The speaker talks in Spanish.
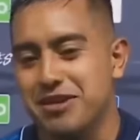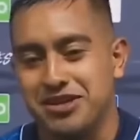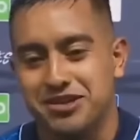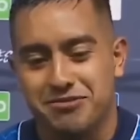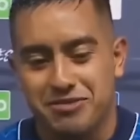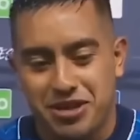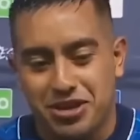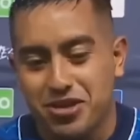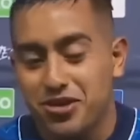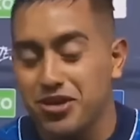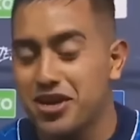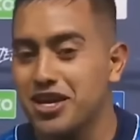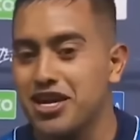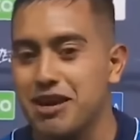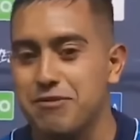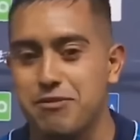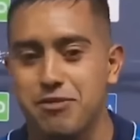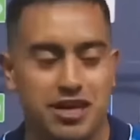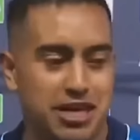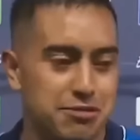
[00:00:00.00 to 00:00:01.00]
voy
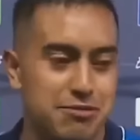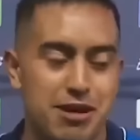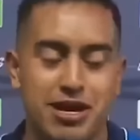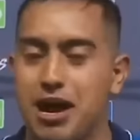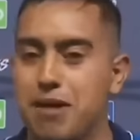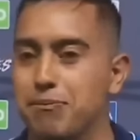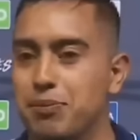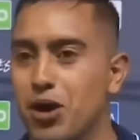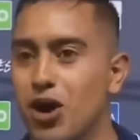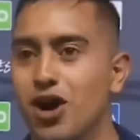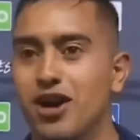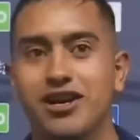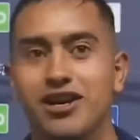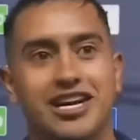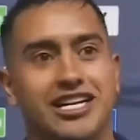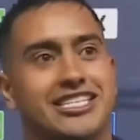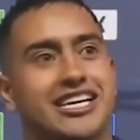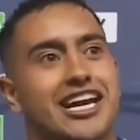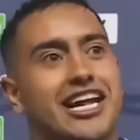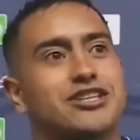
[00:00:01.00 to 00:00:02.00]
me, toca irme
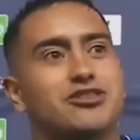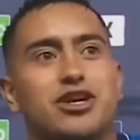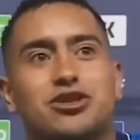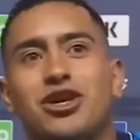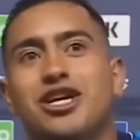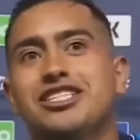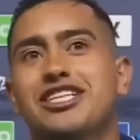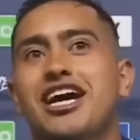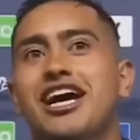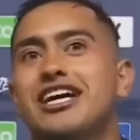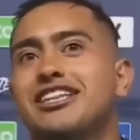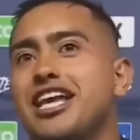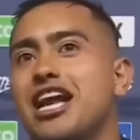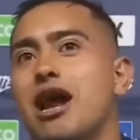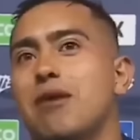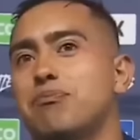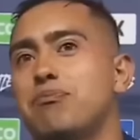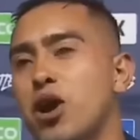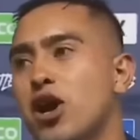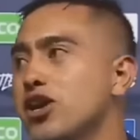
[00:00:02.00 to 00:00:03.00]
campeón, les agradezco a
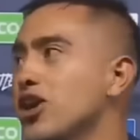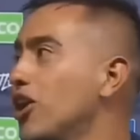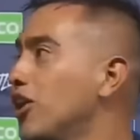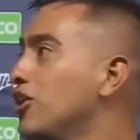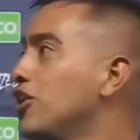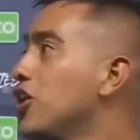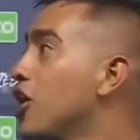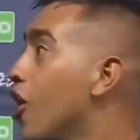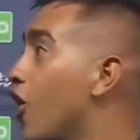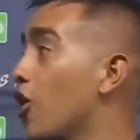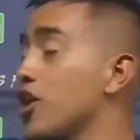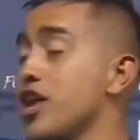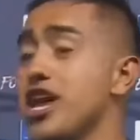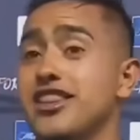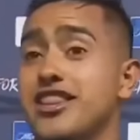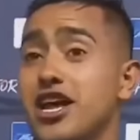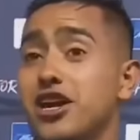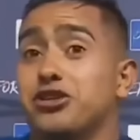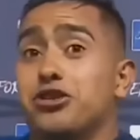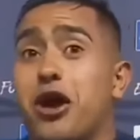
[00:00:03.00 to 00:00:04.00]
toda esta gente el apoyo.
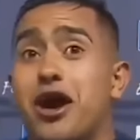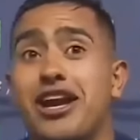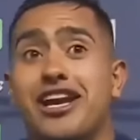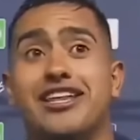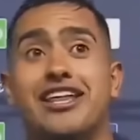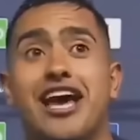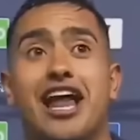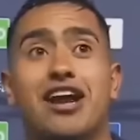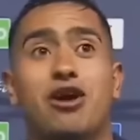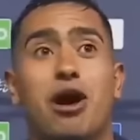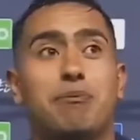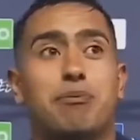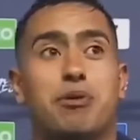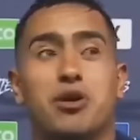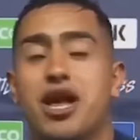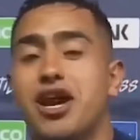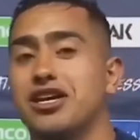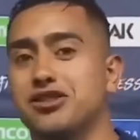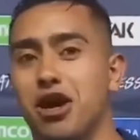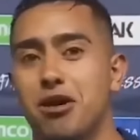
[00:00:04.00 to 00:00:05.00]
Me llenaron todo el
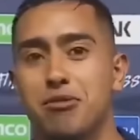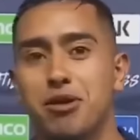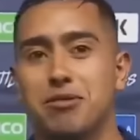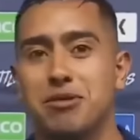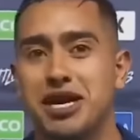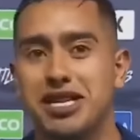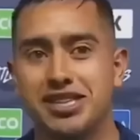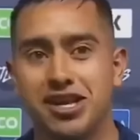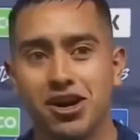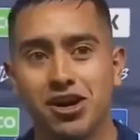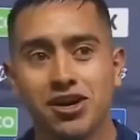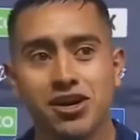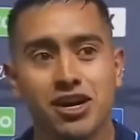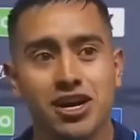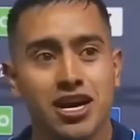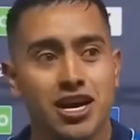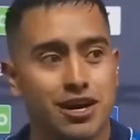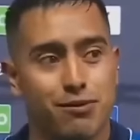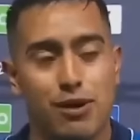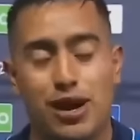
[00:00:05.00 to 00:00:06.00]
Hidalgo, apoyaron en todo
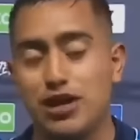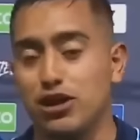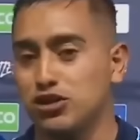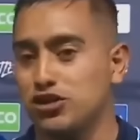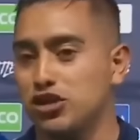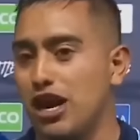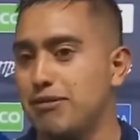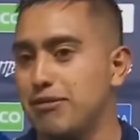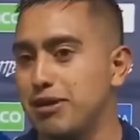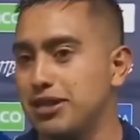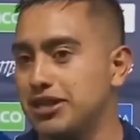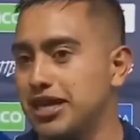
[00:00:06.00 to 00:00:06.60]
momento. Bueno,